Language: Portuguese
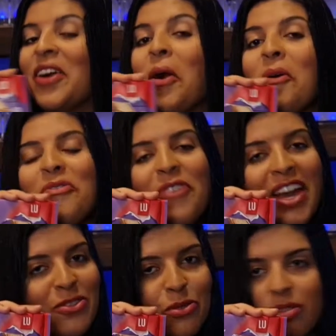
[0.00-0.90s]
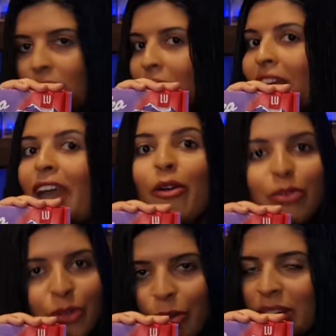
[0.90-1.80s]
Confesso que eu
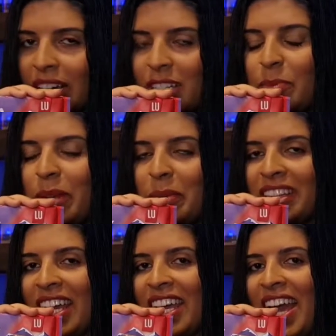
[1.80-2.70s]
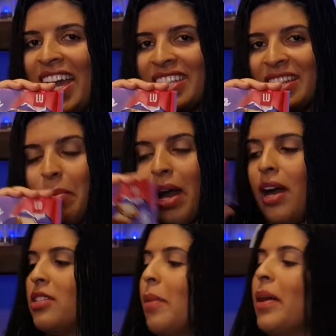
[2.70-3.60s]
nunca experimentei essa
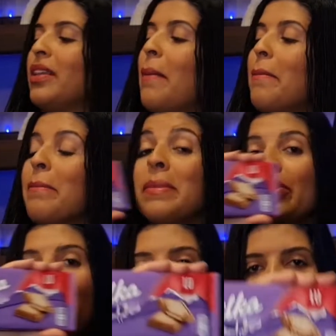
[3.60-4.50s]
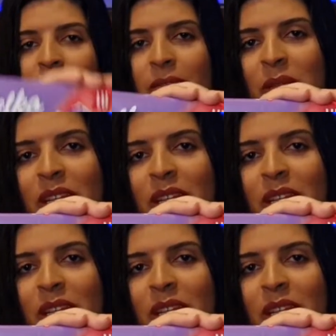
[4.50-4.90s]
barra chamada Milka.